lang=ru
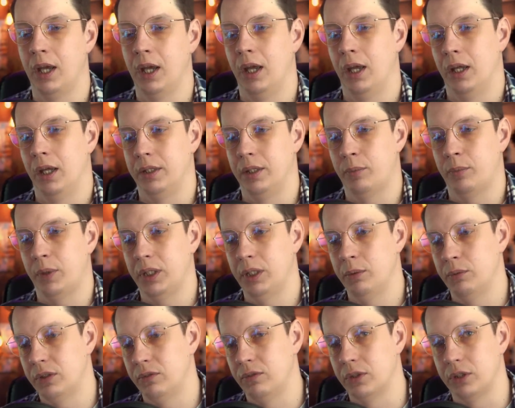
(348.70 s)

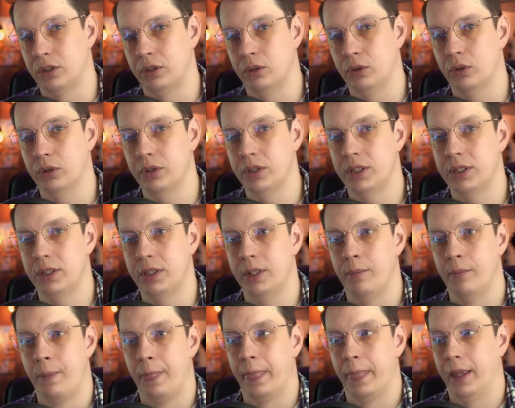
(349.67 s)
необходимость
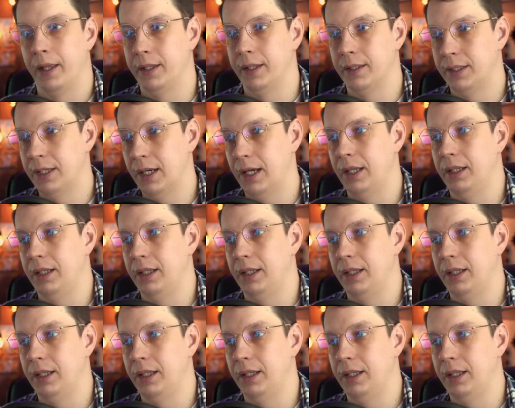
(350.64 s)
версионности. И да,